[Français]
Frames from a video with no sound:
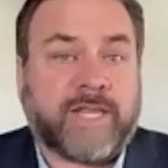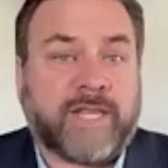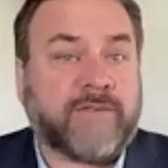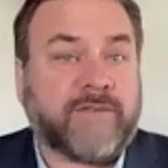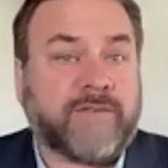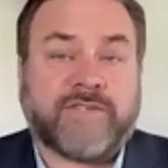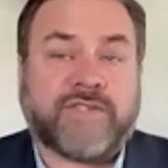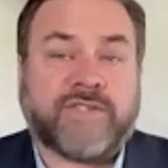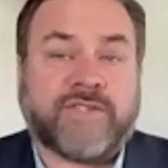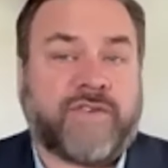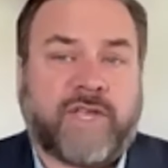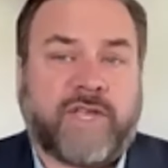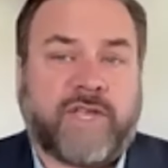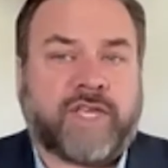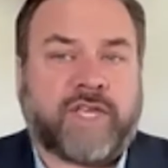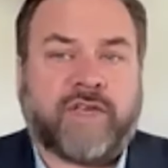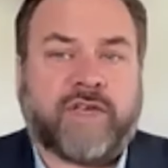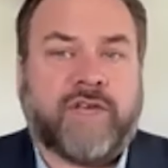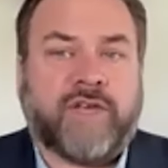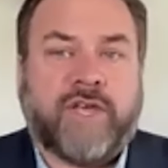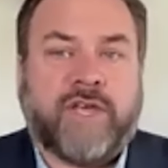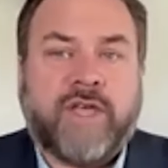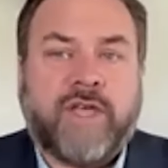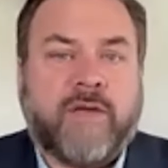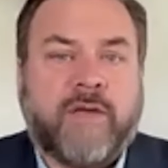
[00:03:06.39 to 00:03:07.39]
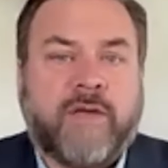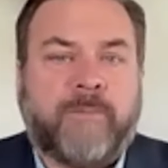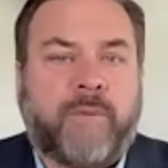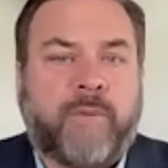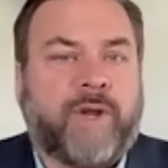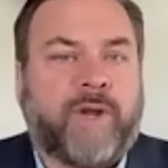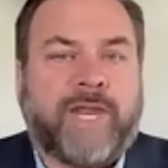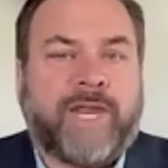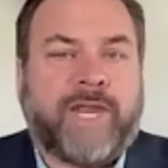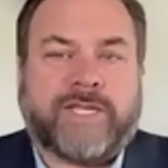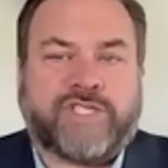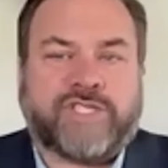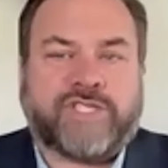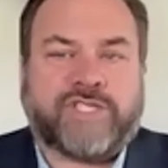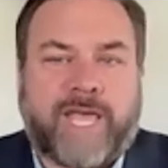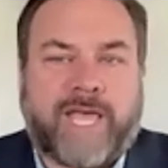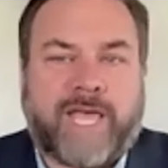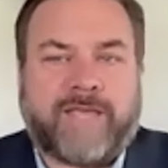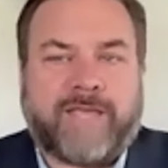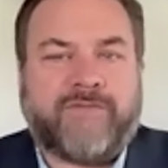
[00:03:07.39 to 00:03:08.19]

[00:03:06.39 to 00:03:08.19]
Ça fait que pour les gens,